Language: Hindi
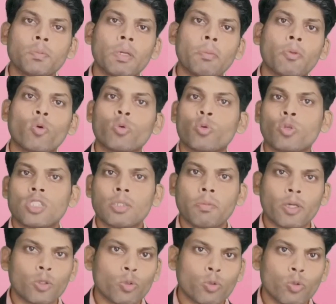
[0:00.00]
इसमें हमें कौन कौन सी
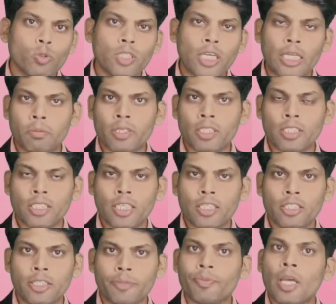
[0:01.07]
बातों को ध्यान में रखना
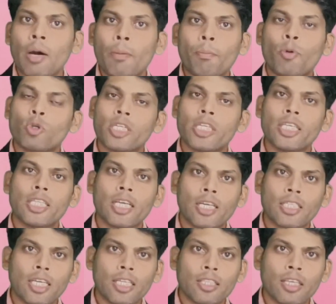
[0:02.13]
चाहिए मोस्टली ये
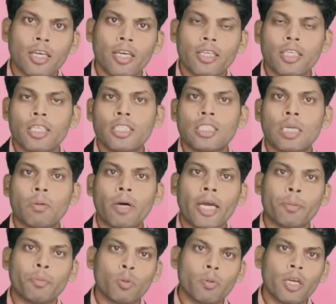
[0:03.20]
देखा जाता है कि जब
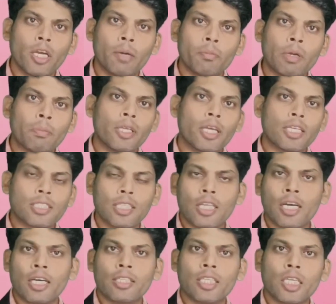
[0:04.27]
आई में हम एप्लीकेशन
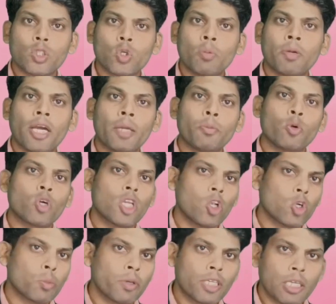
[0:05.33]
लगाते हैं तो हमें आई का
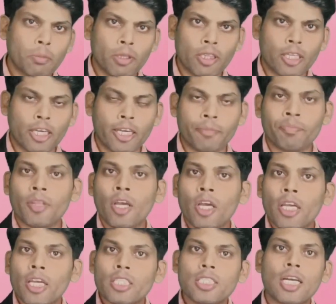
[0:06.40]
अलाटमेंट नहीं मिलता है
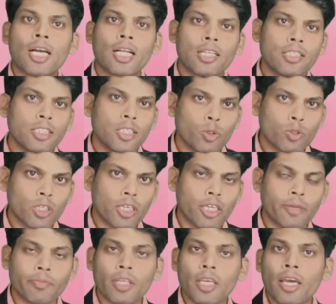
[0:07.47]
इसका कारण यह होता
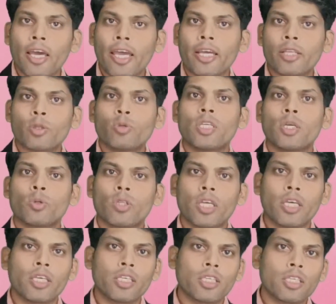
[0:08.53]
है एक तो यह होता
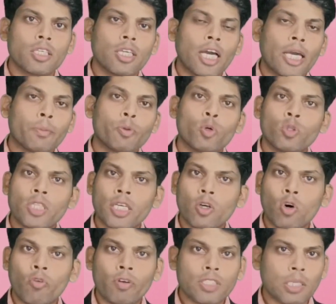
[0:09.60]
है कि आई पी
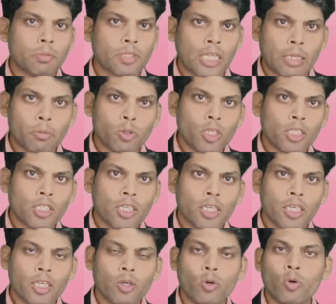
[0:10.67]
ओवर सब्सक्राइब हो जाता
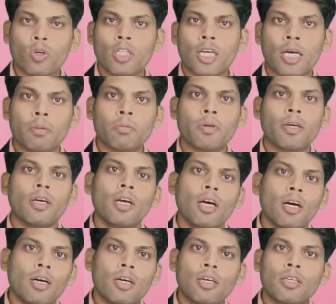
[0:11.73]
है और हम
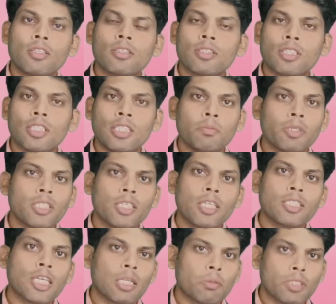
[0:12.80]
तीन बजे
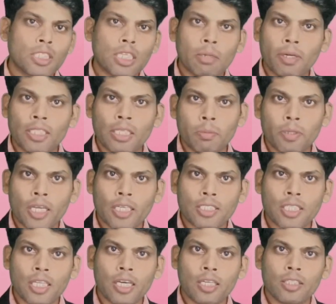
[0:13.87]
या चार बजे के बाद
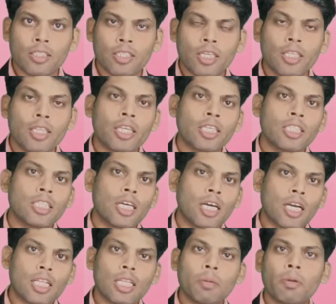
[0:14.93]
एप्लीकेशन लगाते हैं लेकिन
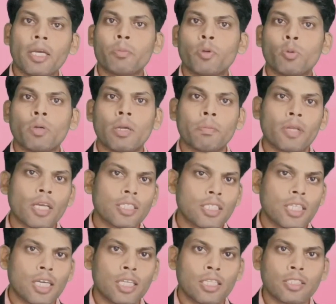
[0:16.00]
अगर हम आई में
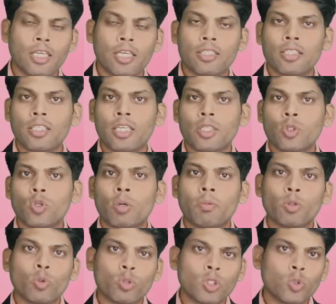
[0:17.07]
एप्लीकेशन लगाना चाहते हैं तो
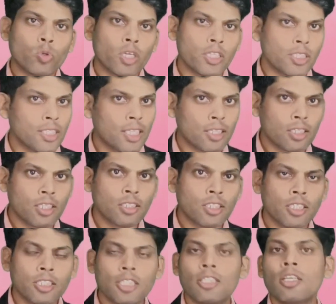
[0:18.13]
हमें दो दिनों का इंतजार करना
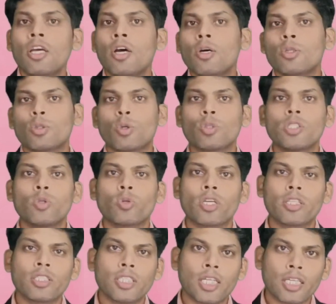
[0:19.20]
चाहिए दो दिनों
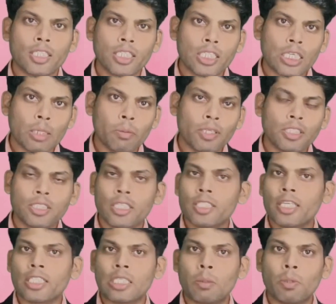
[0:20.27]
के इंतजार करने के बाद ये
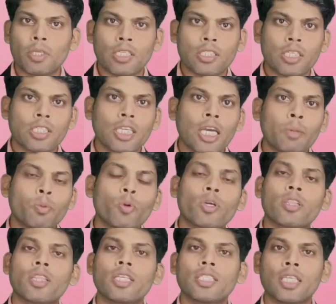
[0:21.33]
देखने में जाता है कि आई
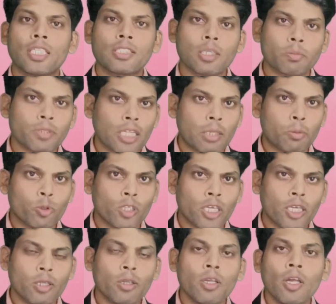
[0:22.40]
कितना ज़्यादा सब्सक्राइब हो
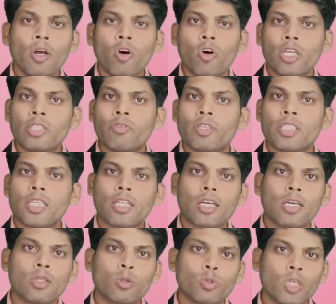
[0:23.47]
रहा है इन्वेस्टर
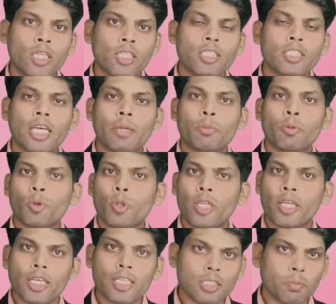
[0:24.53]
का रुझान इस आई को
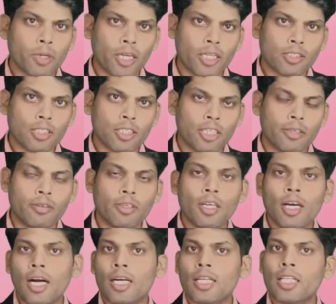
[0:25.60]
लेकर किस प्रकार से है
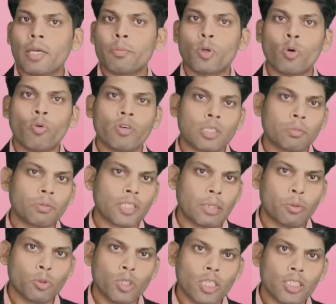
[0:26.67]
अगर आई ओवर
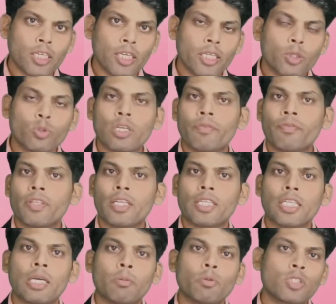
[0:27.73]
सब्सक्राइब हो जाता है तो
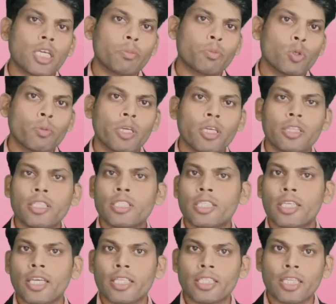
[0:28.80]
डेफिनेटली हम उस आई में
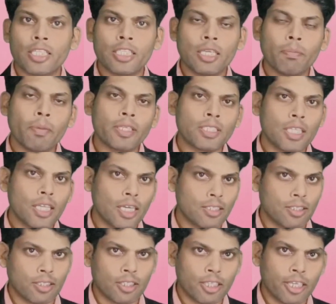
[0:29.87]
लिस्टिंग गेन के लिए पैसा लगा
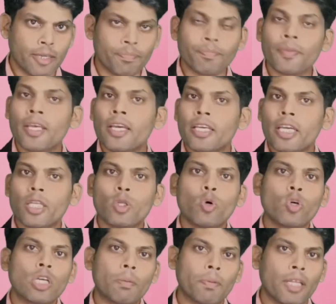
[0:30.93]
सकते हैं ये तो
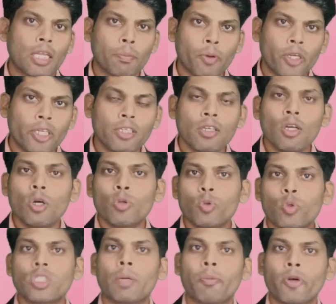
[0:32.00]
हो गया पहला पॉइंट
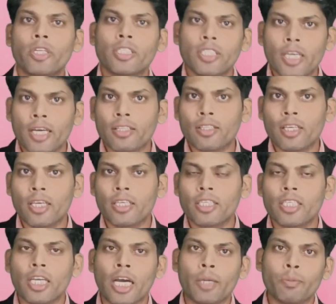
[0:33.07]
दूसरा पॉइंट ये आता है
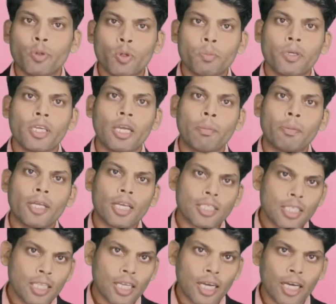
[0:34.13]
कि आई में
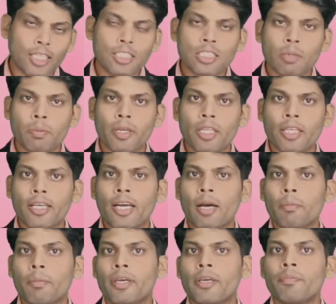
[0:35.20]
एप्लीकेशन लगाने से पहले
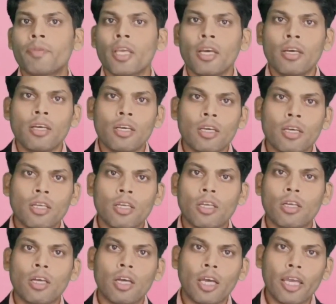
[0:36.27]

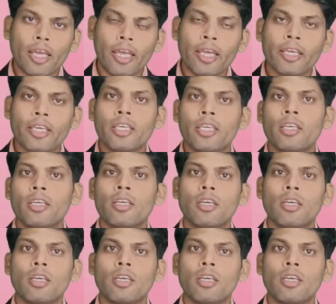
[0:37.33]
हमें एक ही